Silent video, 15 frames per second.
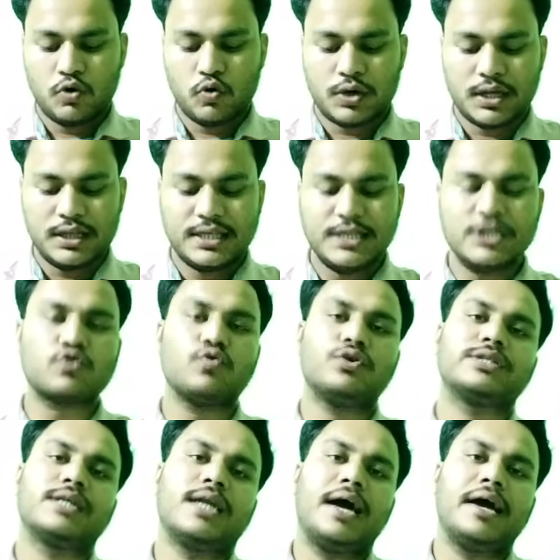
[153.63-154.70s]
टोटल तीस
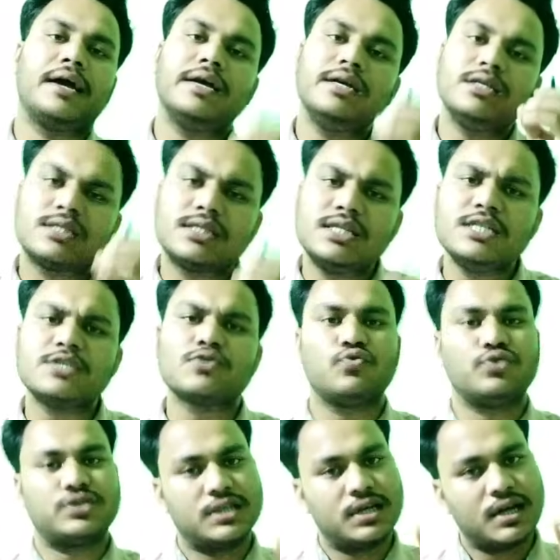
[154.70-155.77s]
क्वेश्चन आएंगे इस तीस
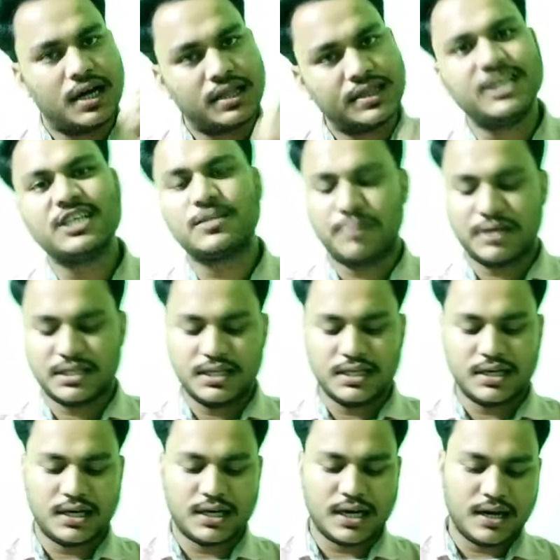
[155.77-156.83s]
क्वेश्चन का तीस
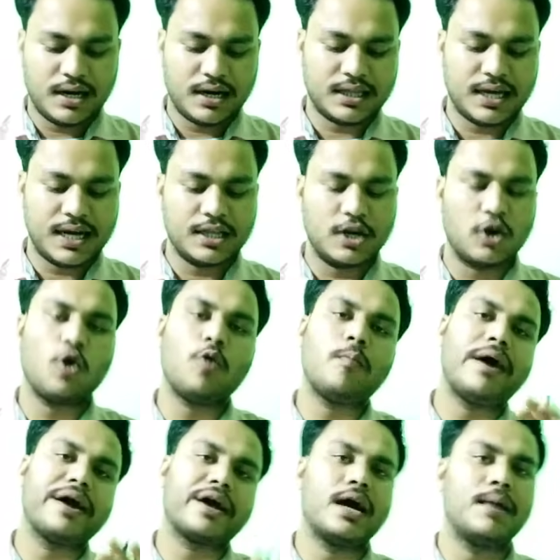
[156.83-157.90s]
परसेंट अर्थात नौ
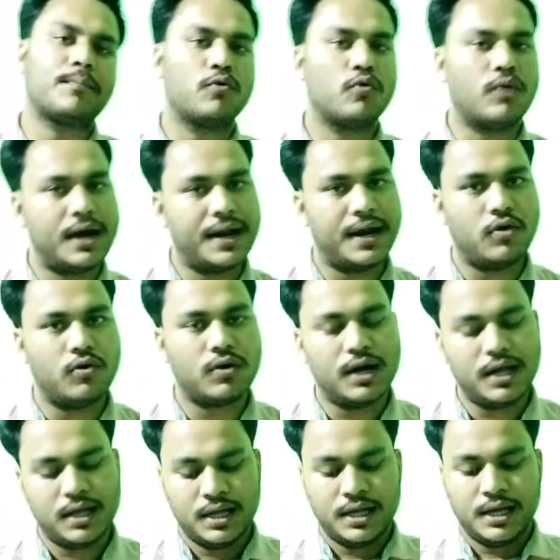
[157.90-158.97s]
मार्क आपको लाना
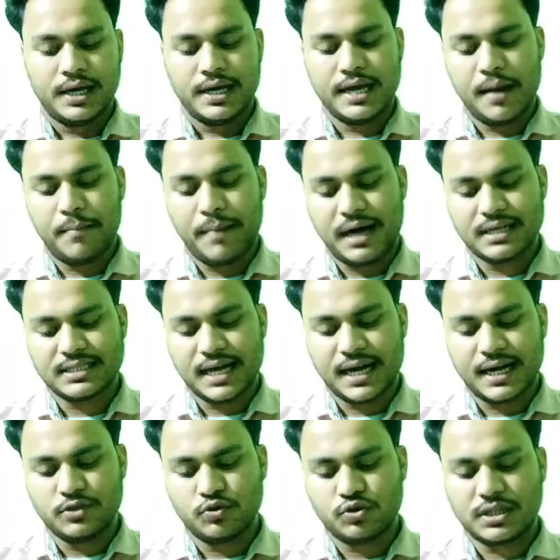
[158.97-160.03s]
होगा यह भाषा
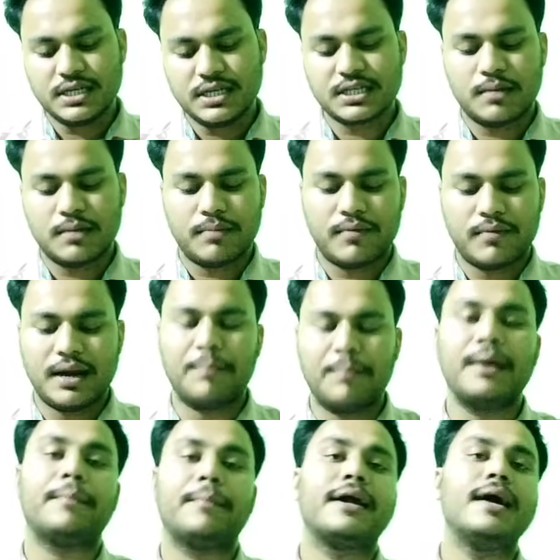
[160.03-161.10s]
का जो तीस नंबर वाला
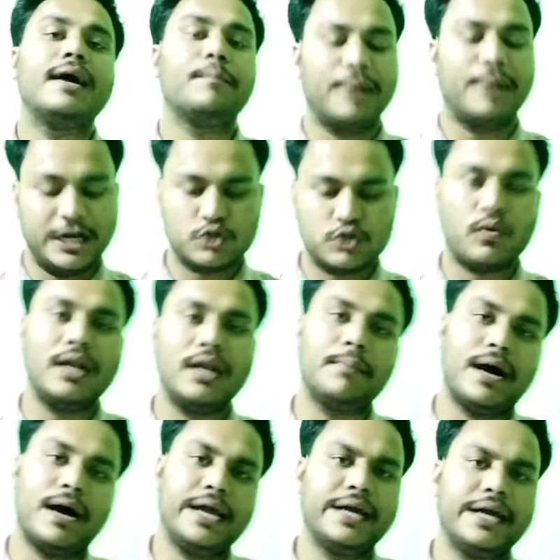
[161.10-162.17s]
पेपर है महज
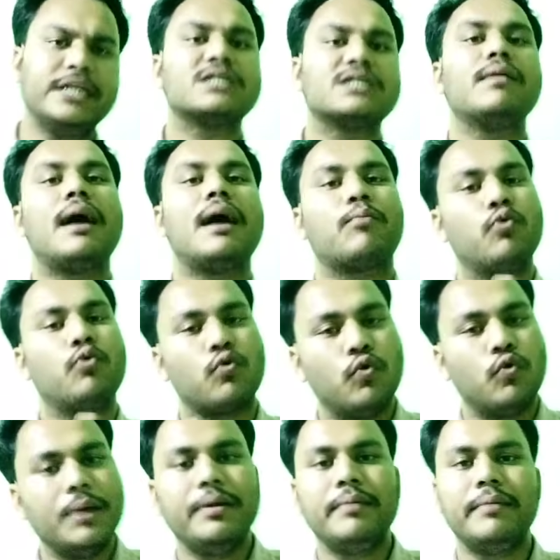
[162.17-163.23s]
क्वालिफाइंग है इसमें आपको
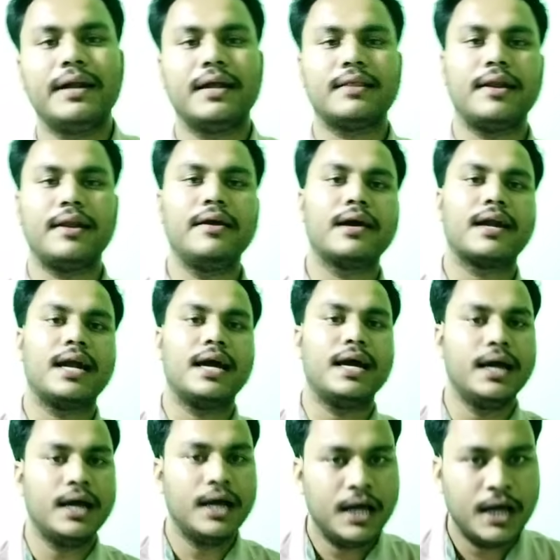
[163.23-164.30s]
कोई भी मेहनत नहीं करना
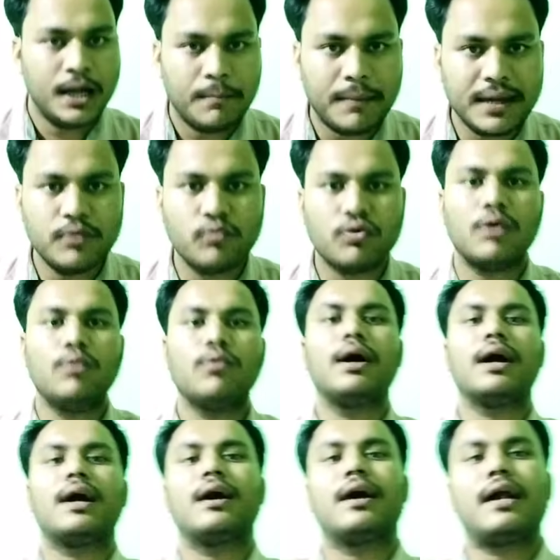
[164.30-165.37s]
है मैं यूँ
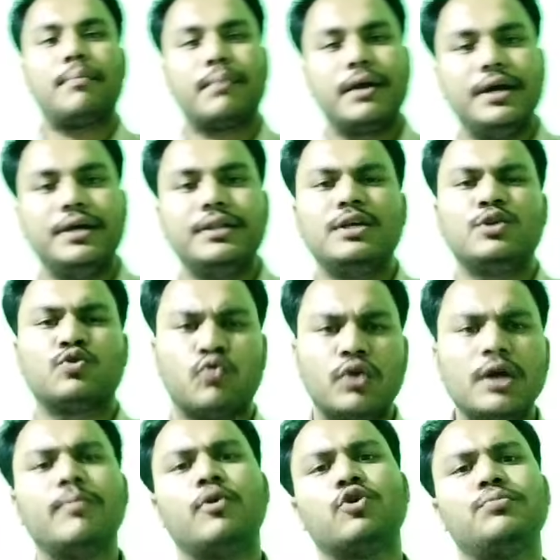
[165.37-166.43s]
कहूँगा कि अगर आपकी हिंदी
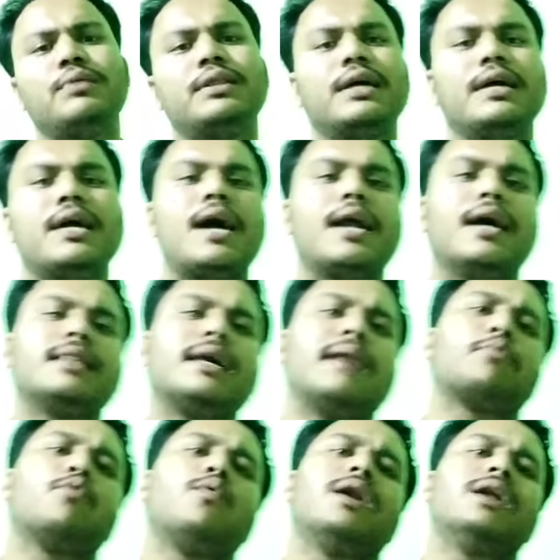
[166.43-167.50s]
थोड़ी बहुत भी तैयार है तो
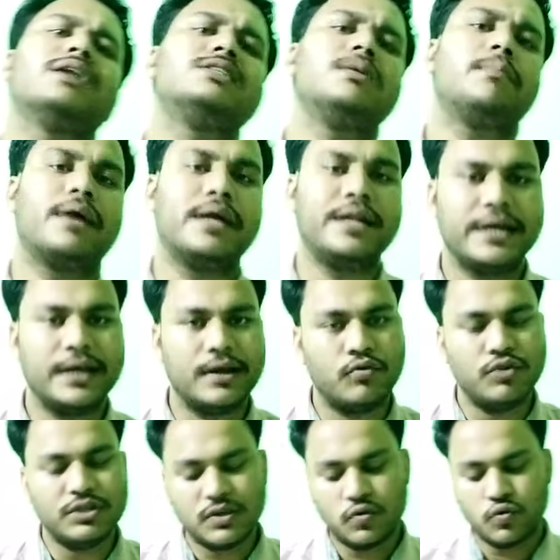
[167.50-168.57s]
आपको अलग से पढ़ने की
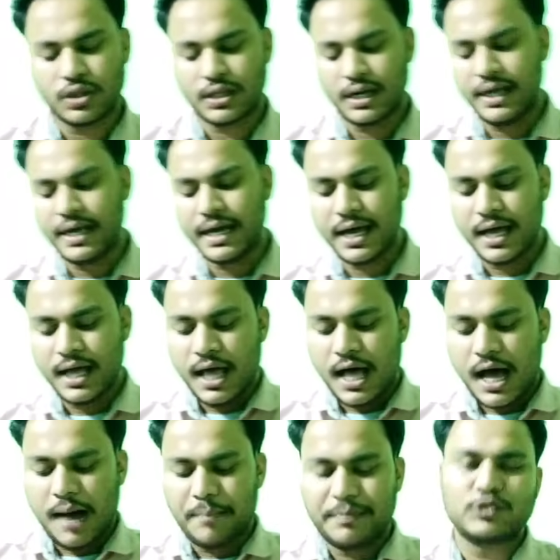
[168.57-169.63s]
कोई ज़रूरत नहीं है
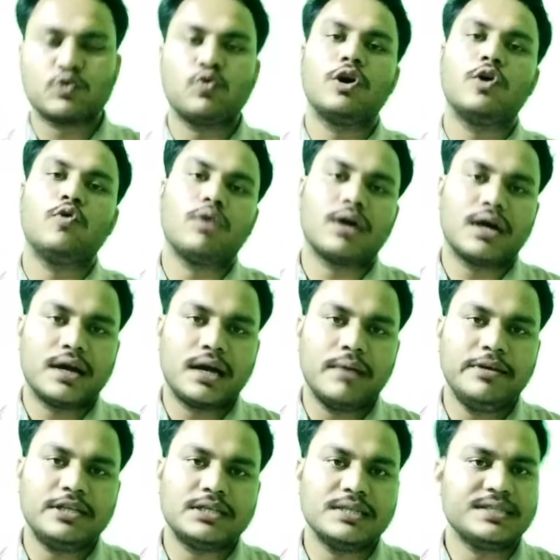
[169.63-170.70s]
आप इसको इग्नोर
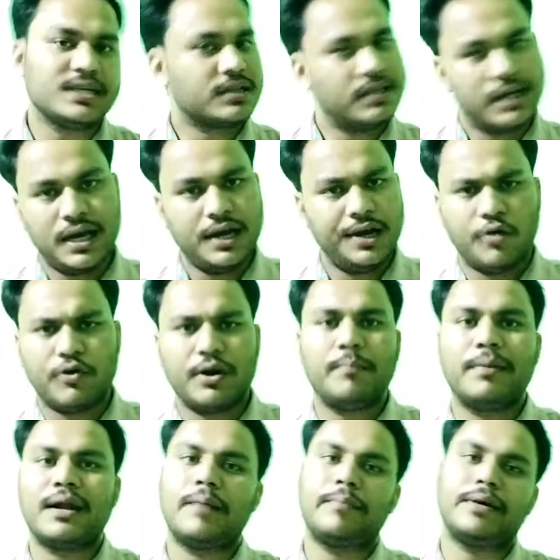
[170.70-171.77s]
करके भी चल सकते हैं नौ
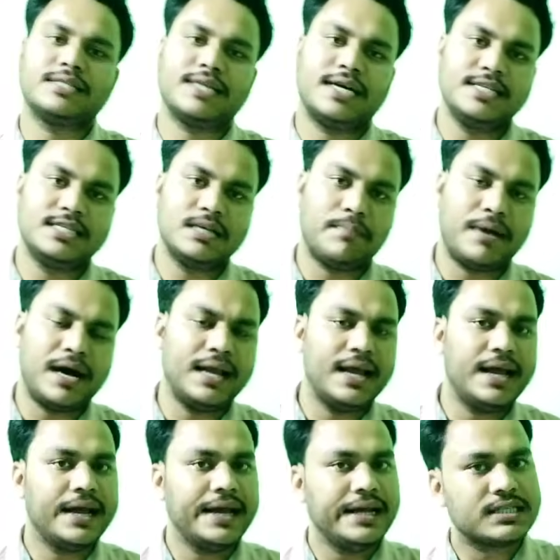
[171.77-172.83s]
नंबर आप आसानी से पा
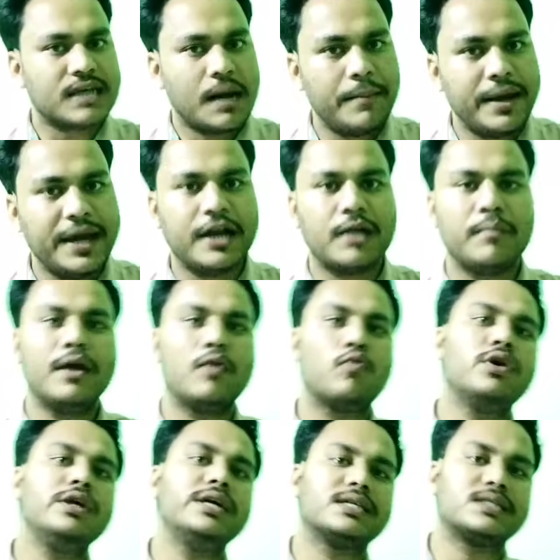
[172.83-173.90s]
जाएंगे इसका मेरिट में
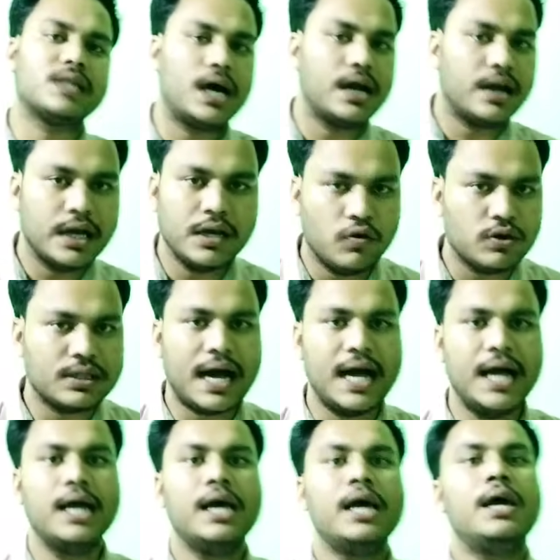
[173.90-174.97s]
कोई स्थान नहीं होता
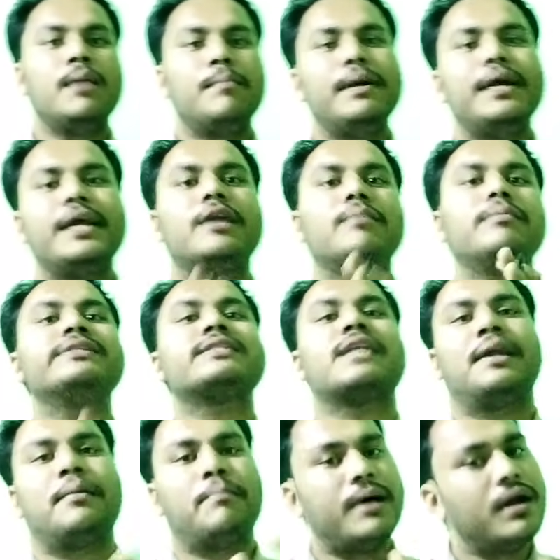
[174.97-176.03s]
है मेरिट में
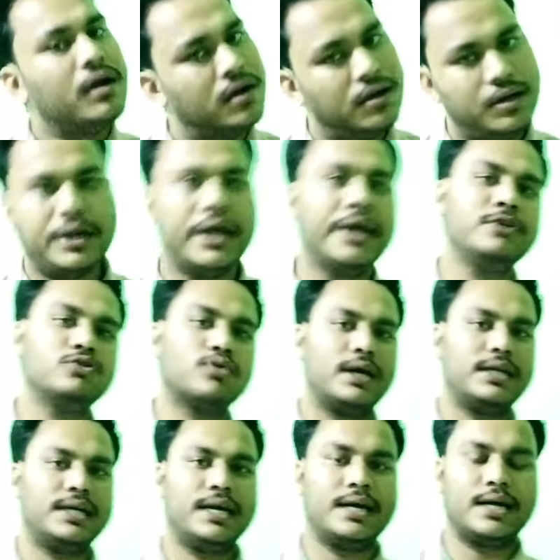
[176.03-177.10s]
इसका नंबर नहीं
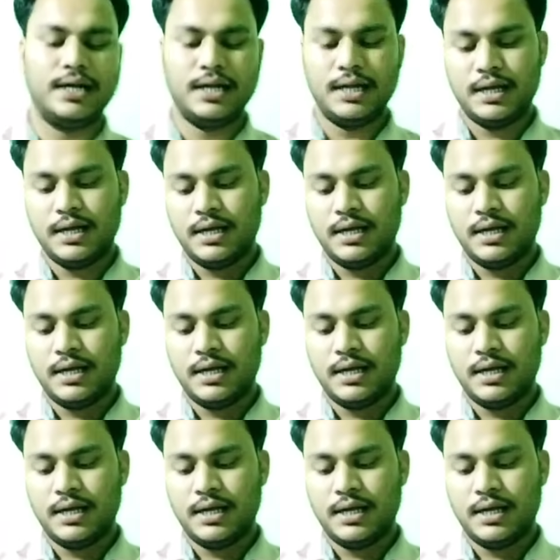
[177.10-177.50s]
हुआ जाएगा